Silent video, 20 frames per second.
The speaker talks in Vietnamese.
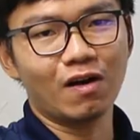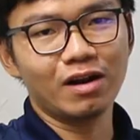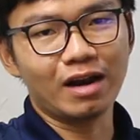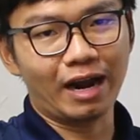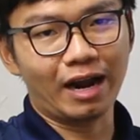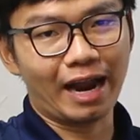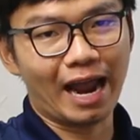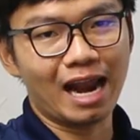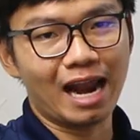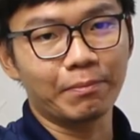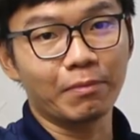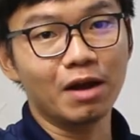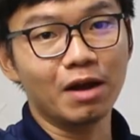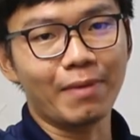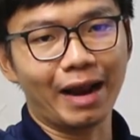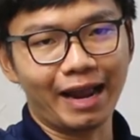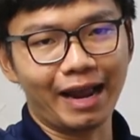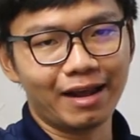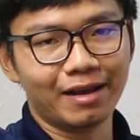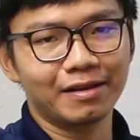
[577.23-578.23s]
đối là khá là
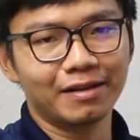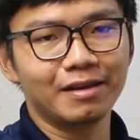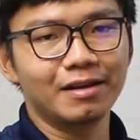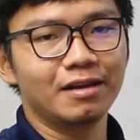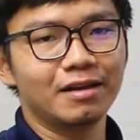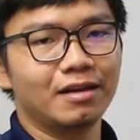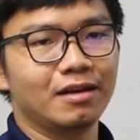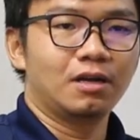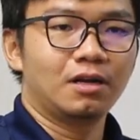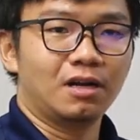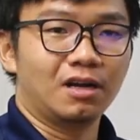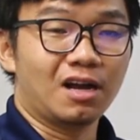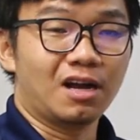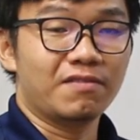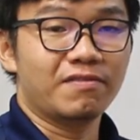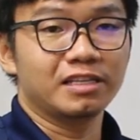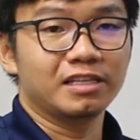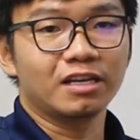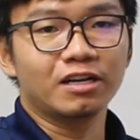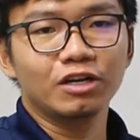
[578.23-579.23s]
mới mẻ
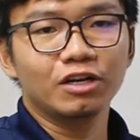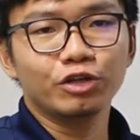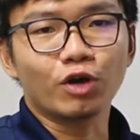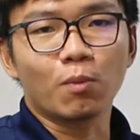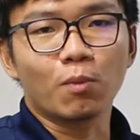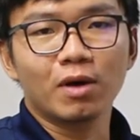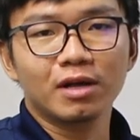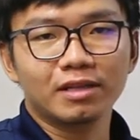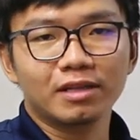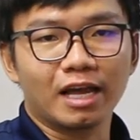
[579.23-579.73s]
rồi về tính ứng dụng